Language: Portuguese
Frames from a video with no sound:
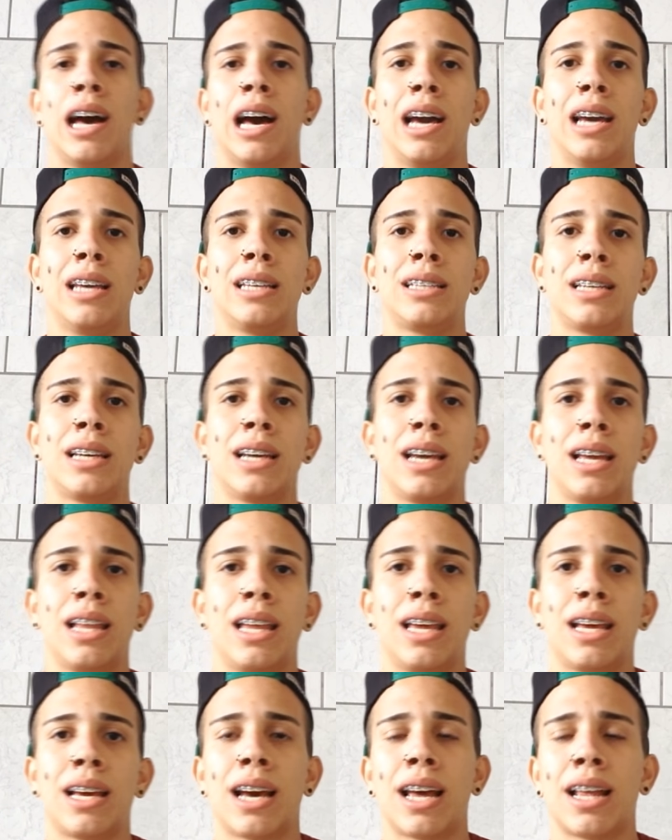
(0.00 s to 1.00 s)
Aí cheguei
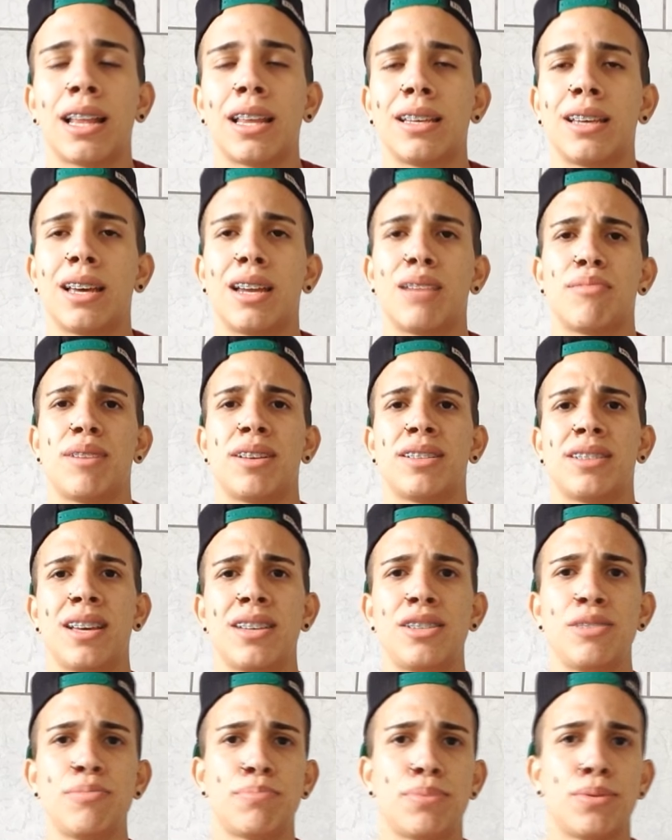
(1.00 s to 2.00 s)
lá em casa, já era mais
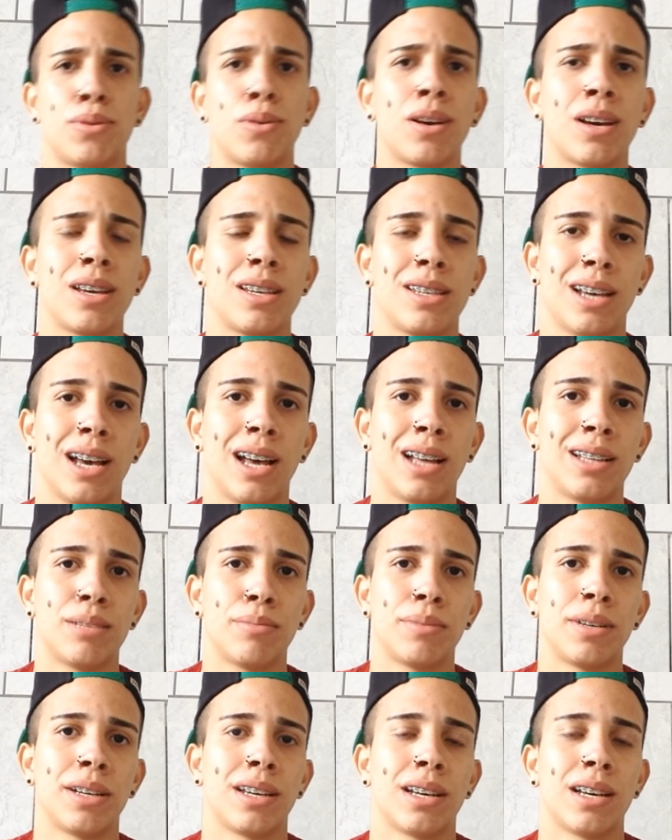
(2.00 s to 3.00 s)
sete e poucas já da
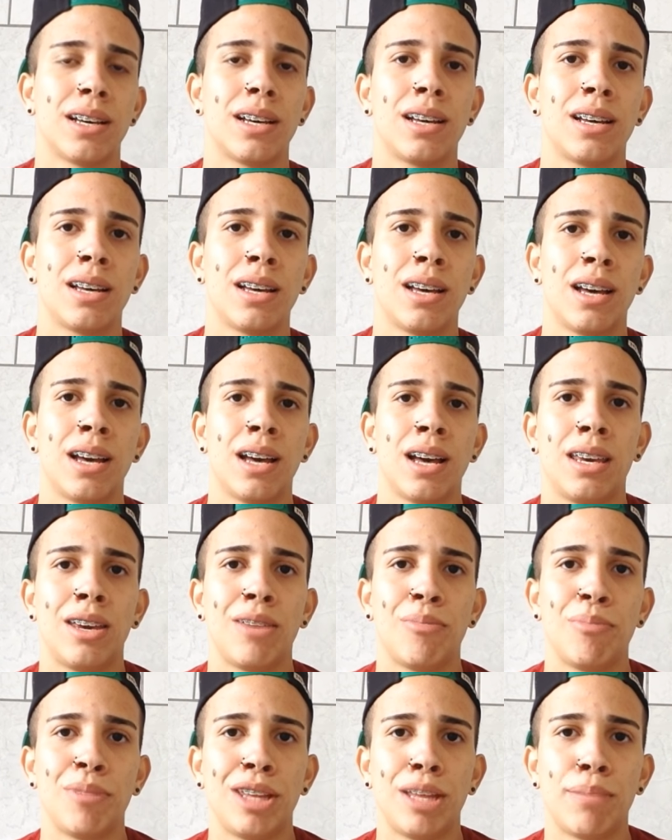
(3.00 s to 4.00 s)
manhã.
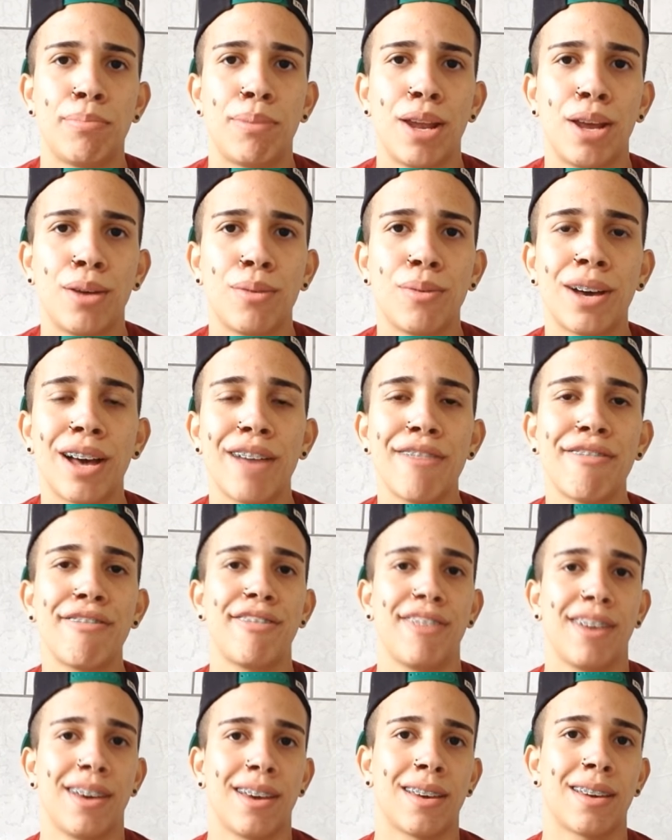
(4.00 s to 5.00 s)
E me deparei com
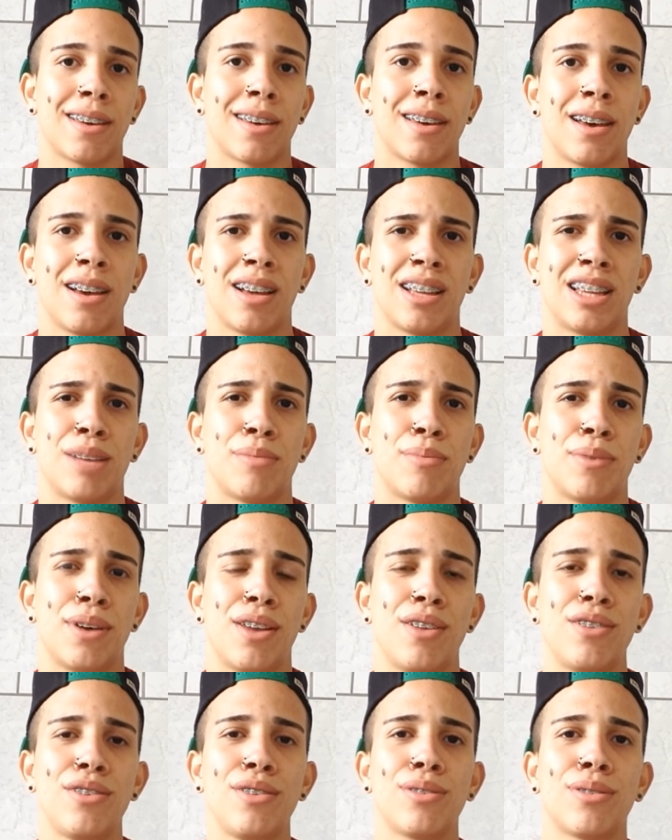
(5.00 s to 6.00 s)
café. Eu tava
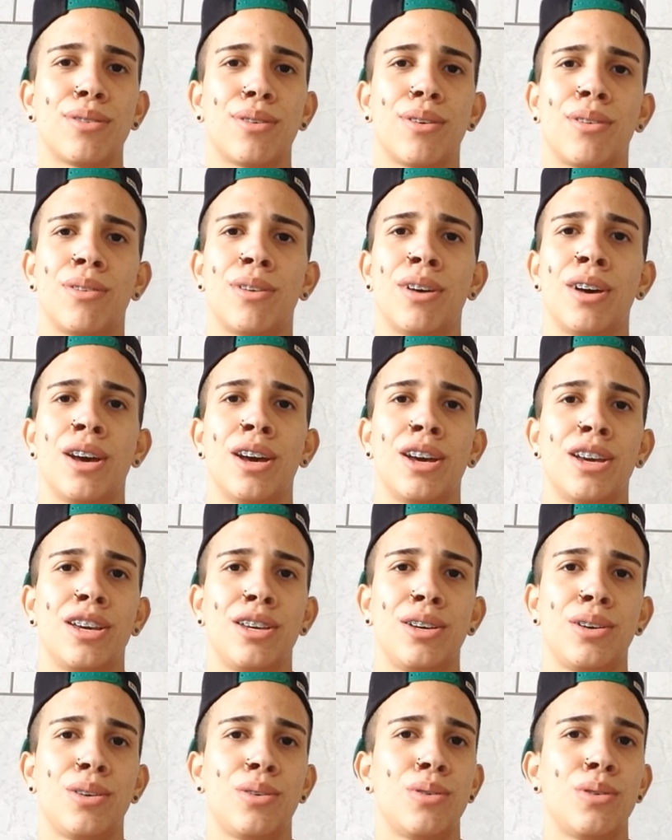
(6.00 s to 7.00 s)
morrendo de sono.
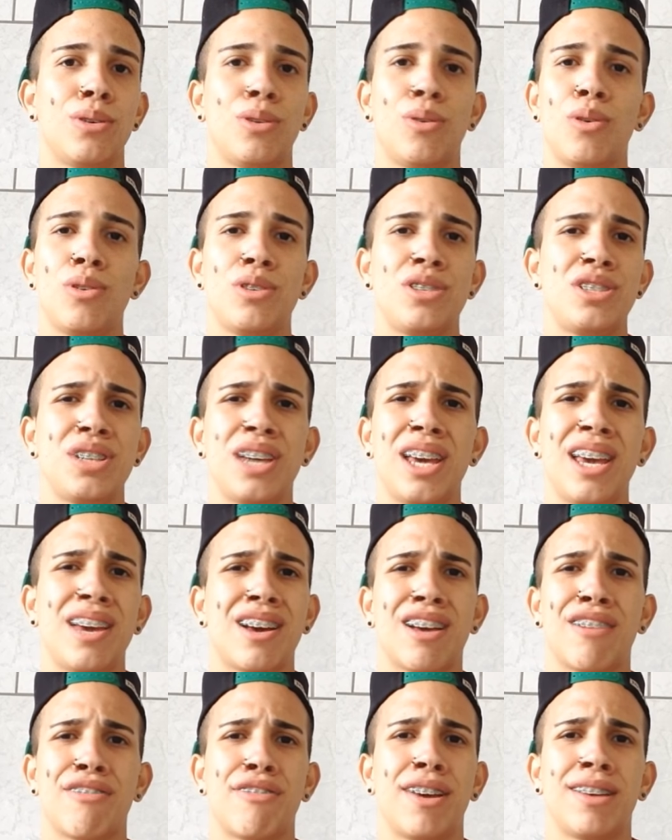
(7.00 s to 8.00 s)
E eu, eu odiei
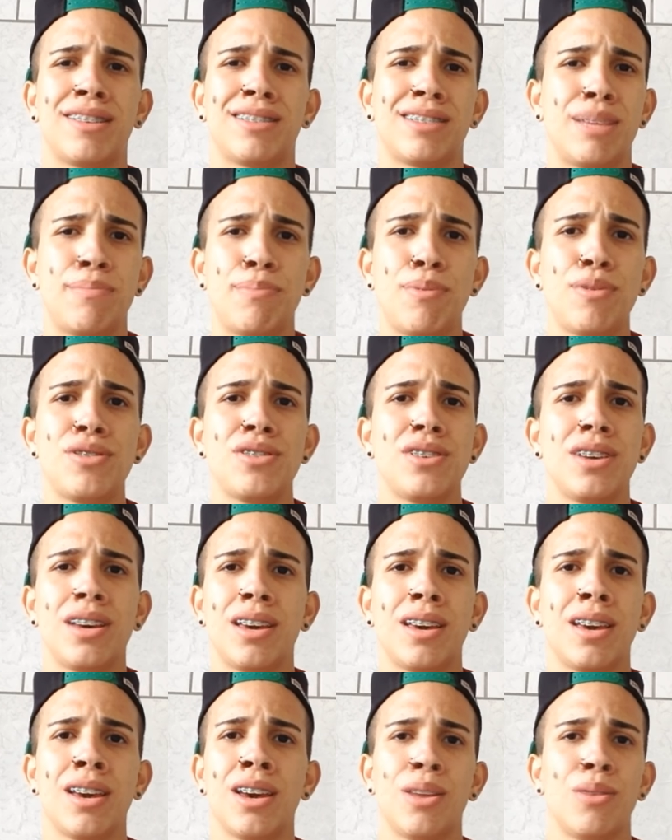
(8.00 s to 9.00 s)
café, sempre
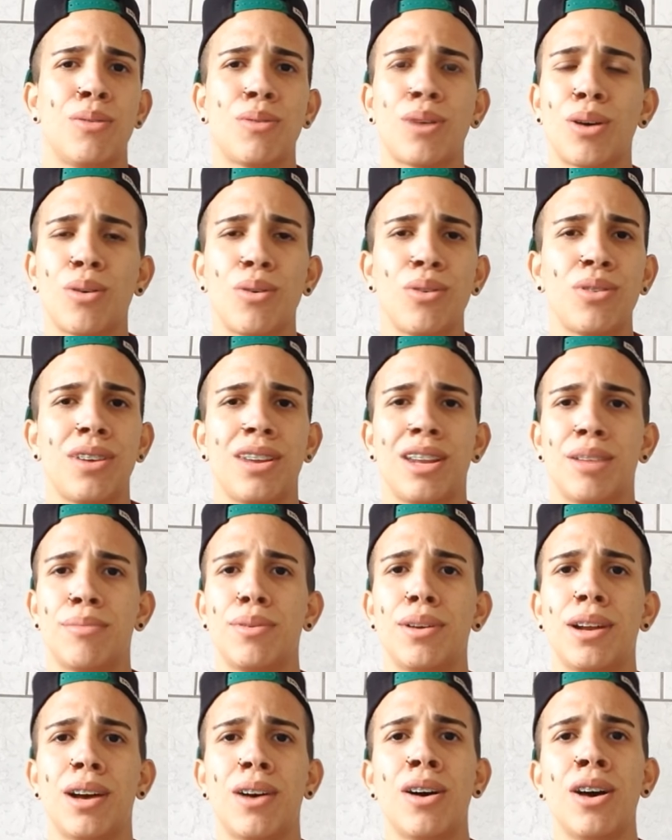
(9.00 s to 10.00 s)
odiei. Nunca gostei, na
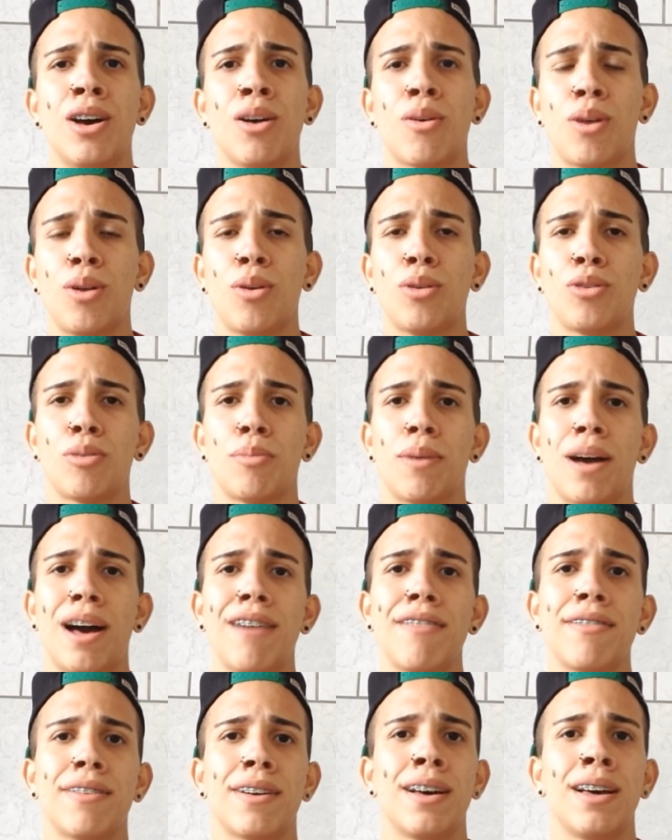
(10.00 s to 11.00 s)
moral. Quando eu
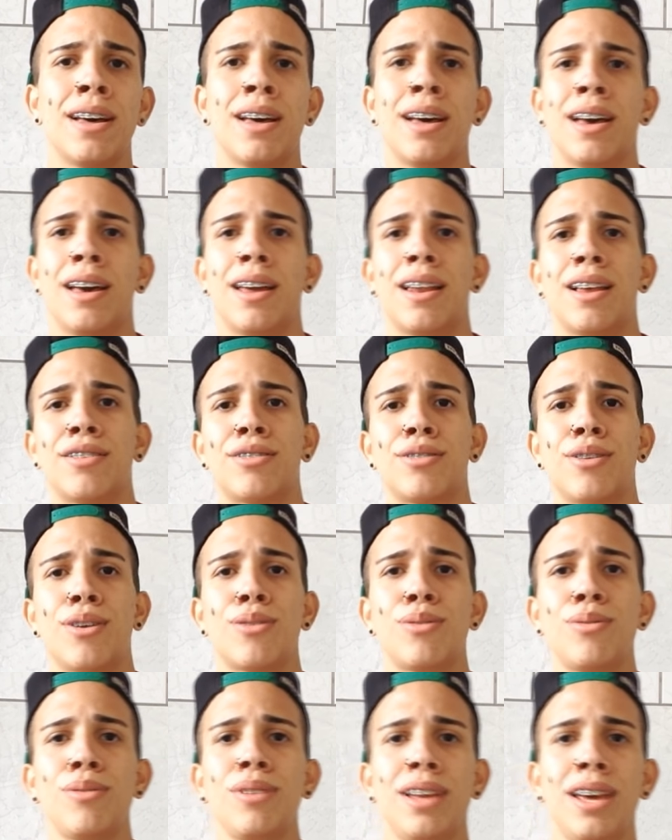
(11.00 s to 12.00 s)
tomava, era só
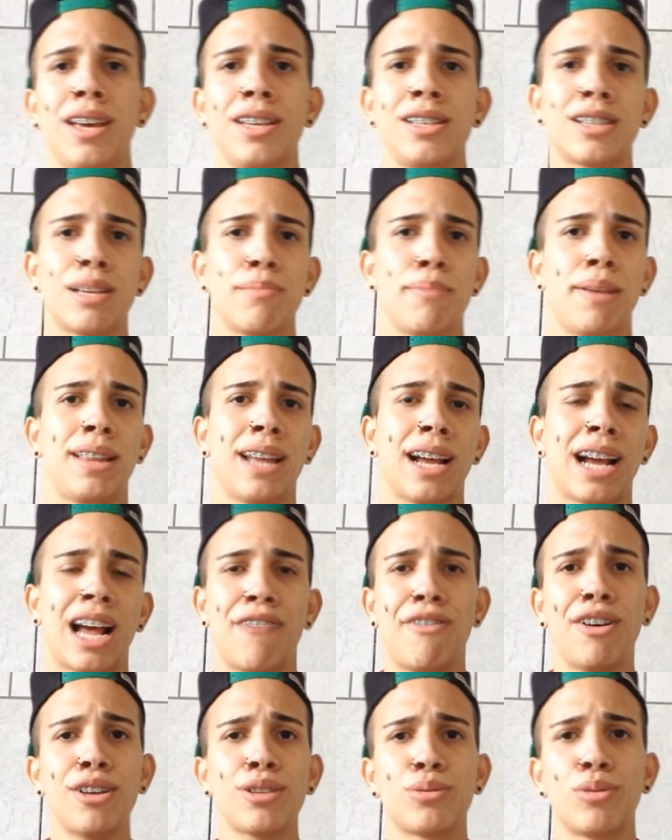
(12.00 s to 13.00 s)
com leite, também
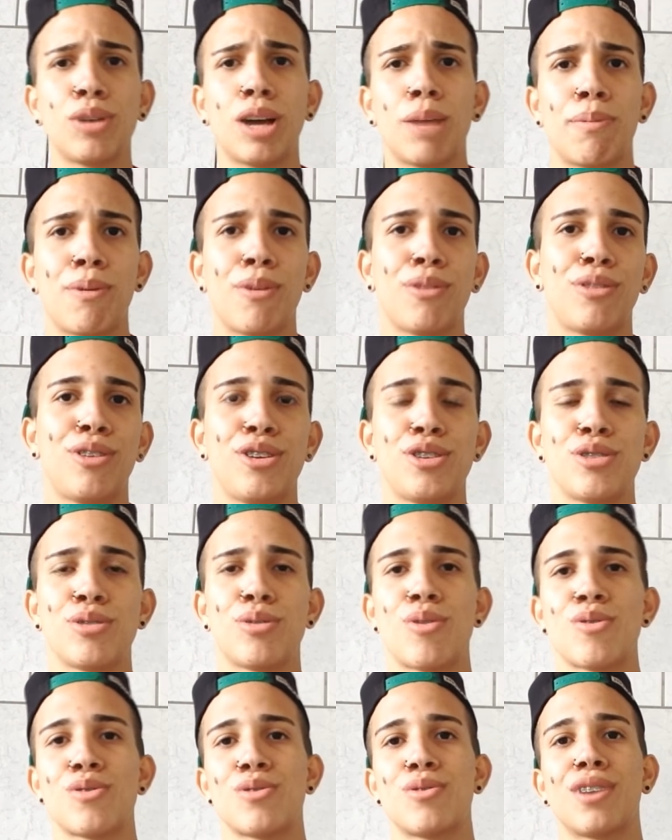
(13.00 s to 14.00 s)
tacava açúcar pra não sentir
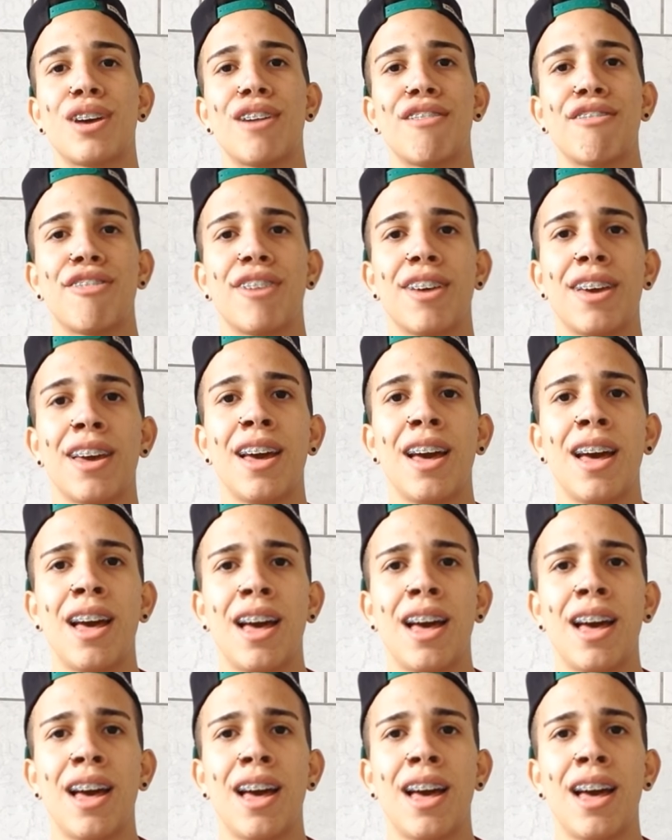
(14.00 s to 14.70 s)
gosto do café.